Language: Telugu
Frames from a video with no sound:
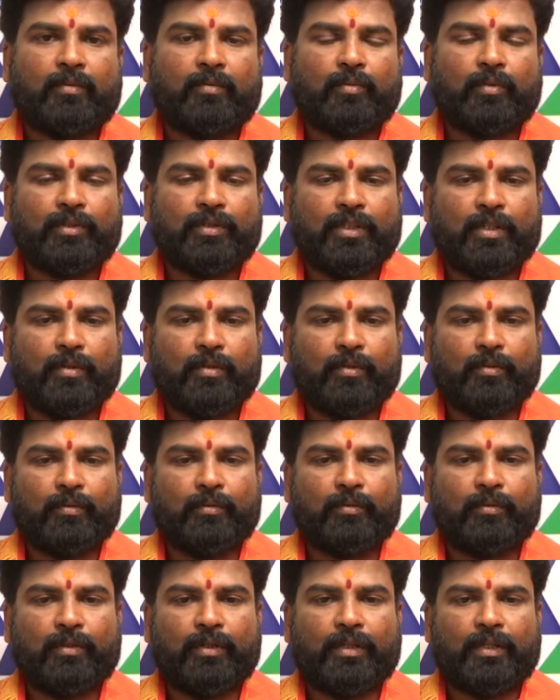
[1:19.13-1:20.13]
కొందరు
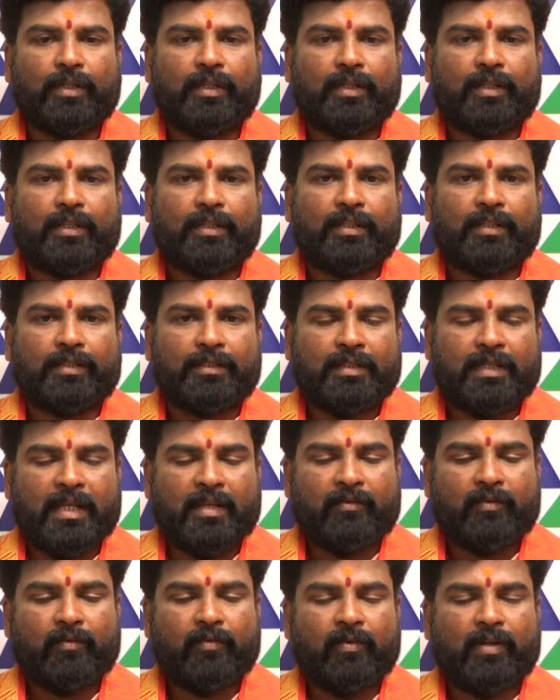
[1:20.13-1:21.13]

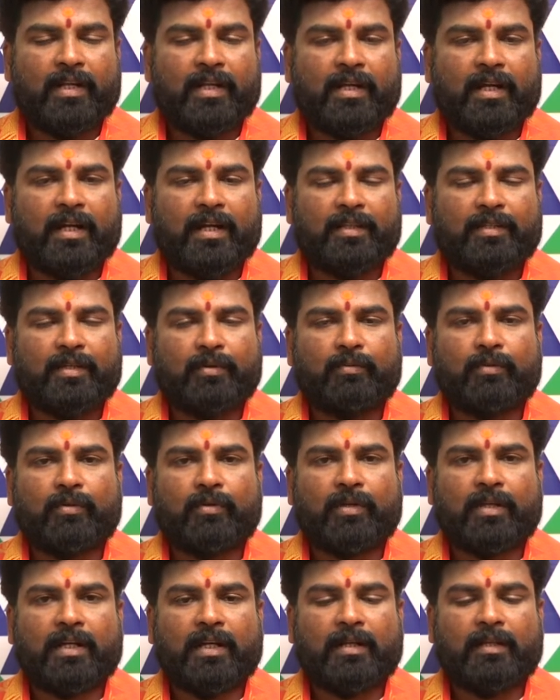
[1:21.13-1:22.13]
దైవం ఉన్న కాడ దేవుడు
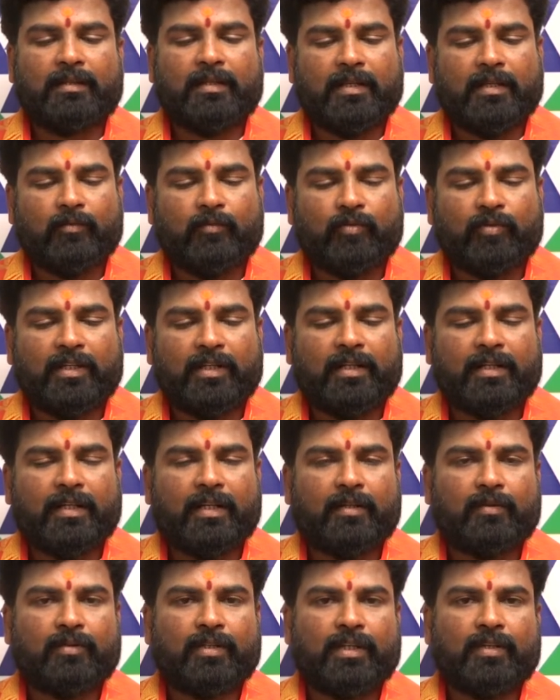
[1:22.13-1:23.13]
ఉన్న కాడ దెయ్యం
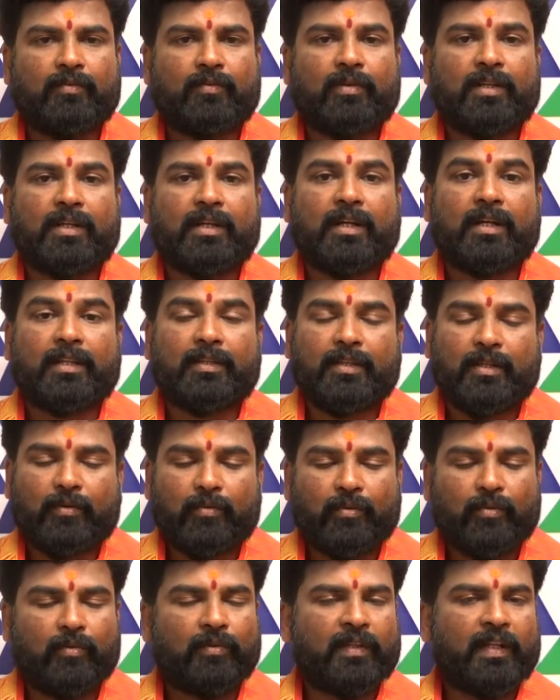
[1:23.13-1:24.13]
ఉందంటారు దెయ్యం ఉన్న కాడ
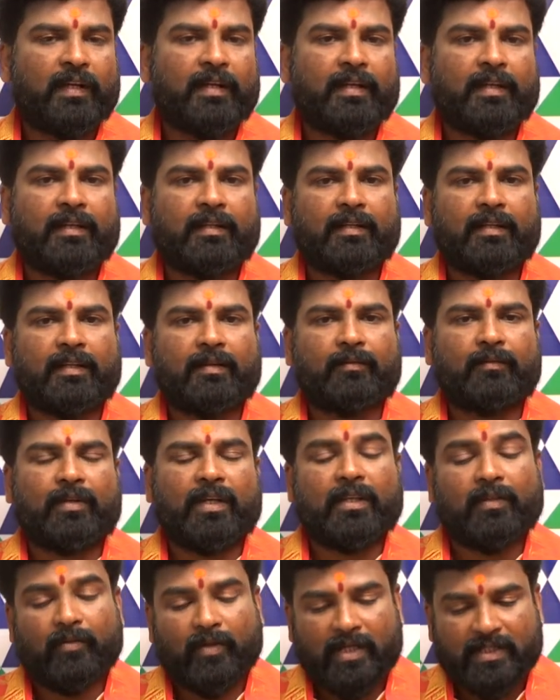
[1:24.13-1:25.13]
దేవుడు ఉందండి అంటారు
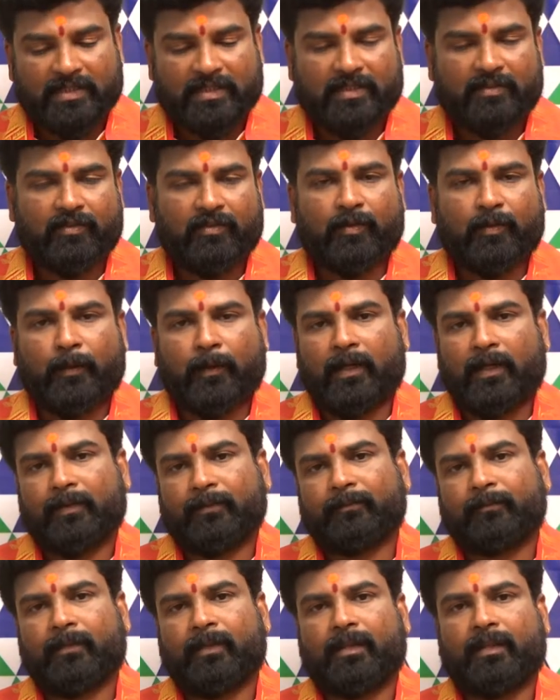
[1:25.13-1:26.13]
అది వాస్తవంగా
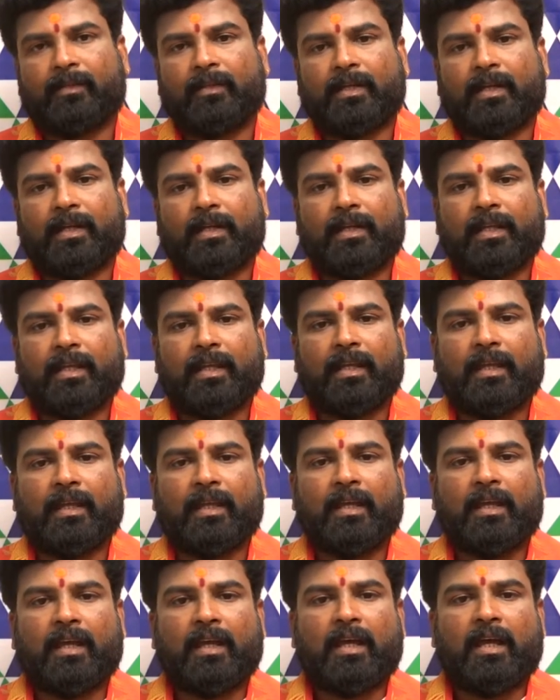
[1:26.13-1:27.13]
ఎందుకంటే
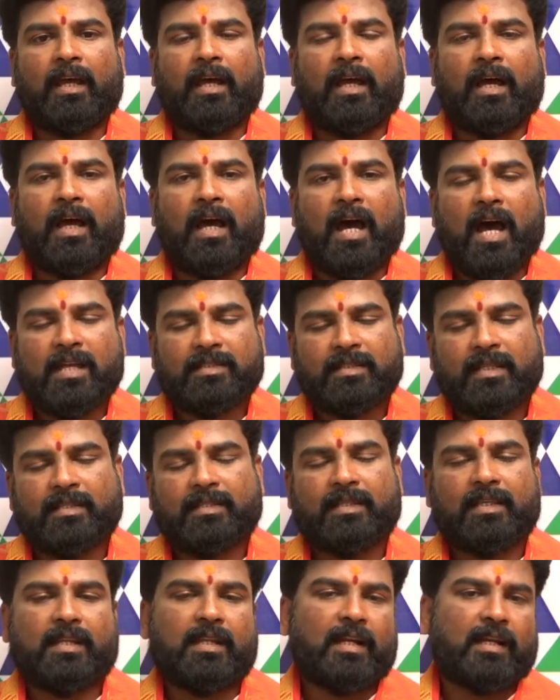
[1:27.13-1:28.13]
ఆశ
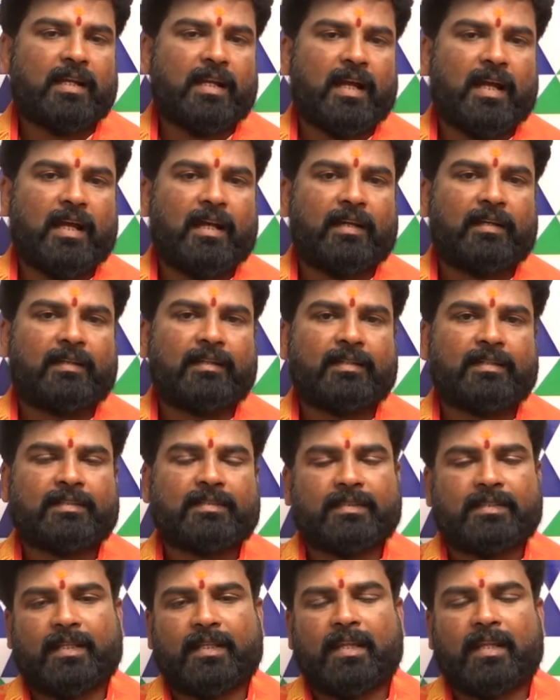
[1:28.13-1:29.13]
తీరక
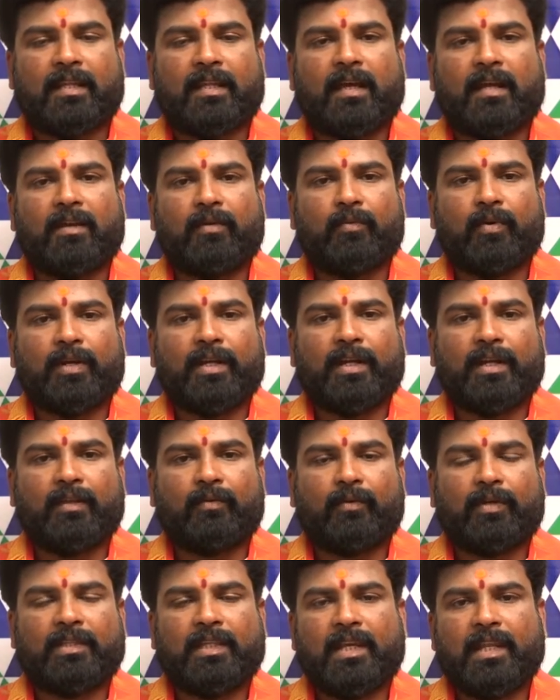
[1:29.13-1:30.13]
శరీరాన్ని
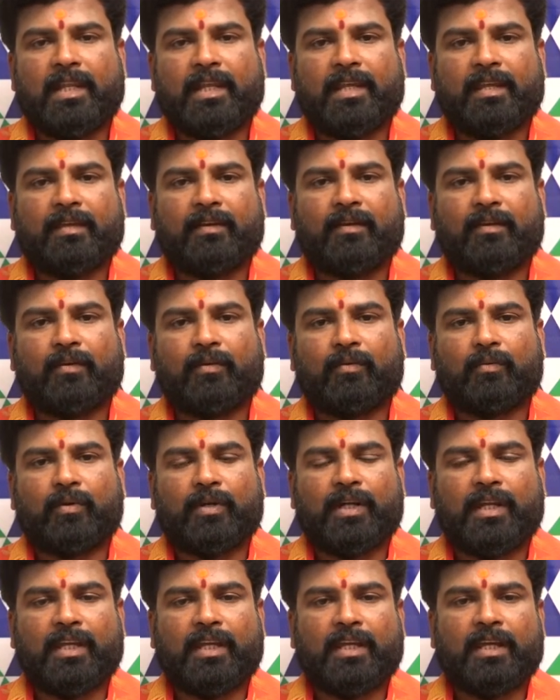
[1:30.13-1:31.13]
వదిలి
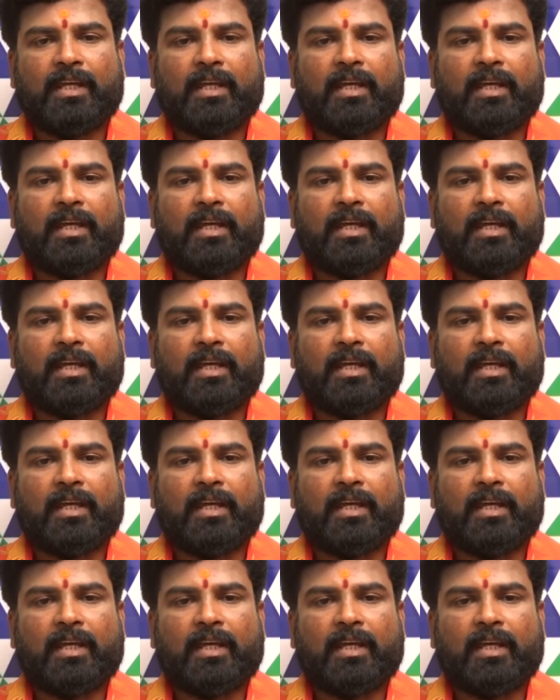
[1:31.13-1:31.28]
కొన్ని